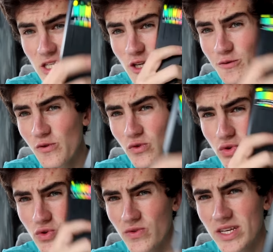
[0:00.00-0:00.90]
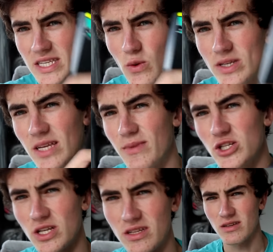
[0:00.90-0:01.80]
Est-ce que vous vous souvenez c'est quoi cette
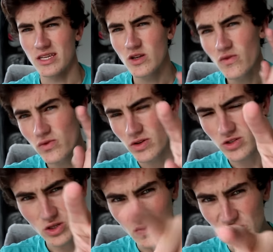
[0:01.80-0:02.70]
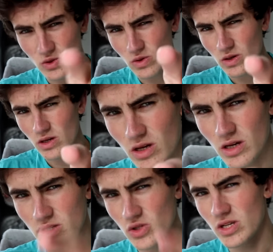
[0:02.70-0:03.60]
machine? Est-ce que vous... en souvenez dessus?
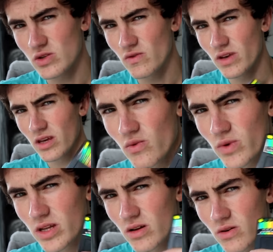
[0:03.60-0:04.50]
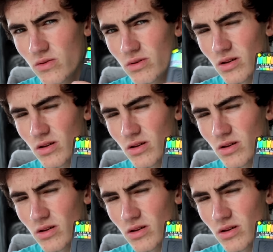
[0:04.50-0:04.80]
Est-ce tu t'en souviens? Oui, non, oui,